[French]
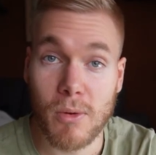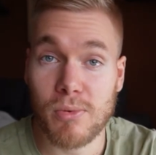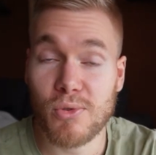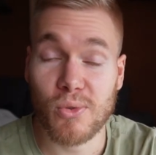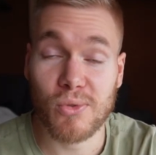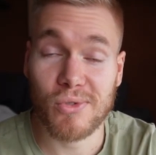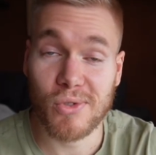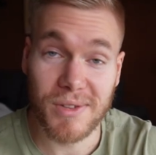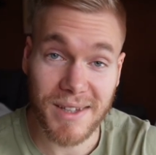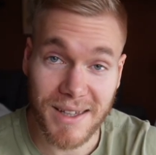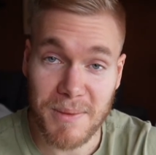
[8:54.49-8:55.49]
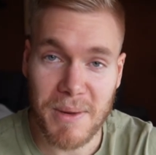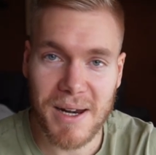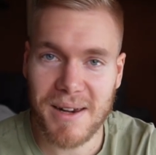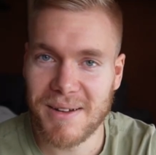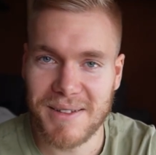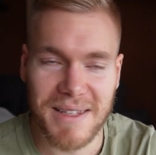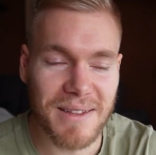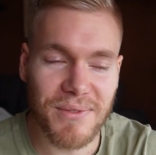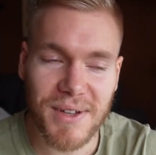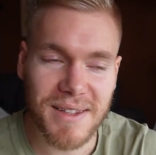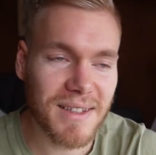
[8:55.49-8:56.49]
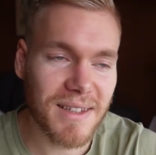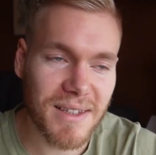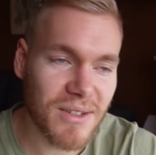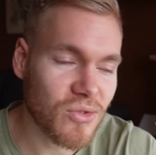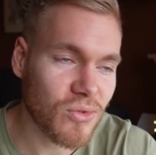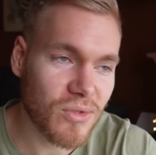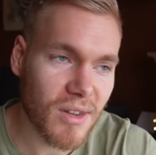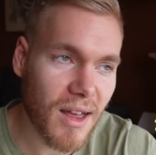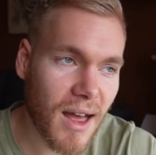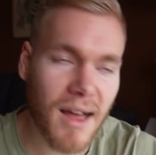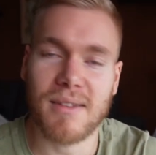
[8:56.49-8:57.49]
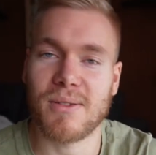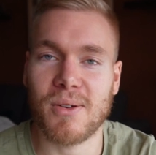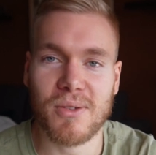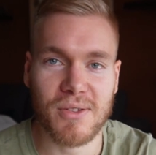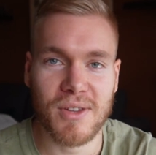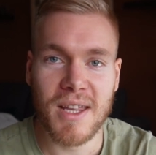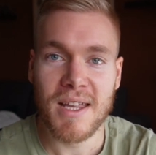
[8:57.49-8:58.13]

En plus on se sent très mal, il y a une fatigue qui est juste intense.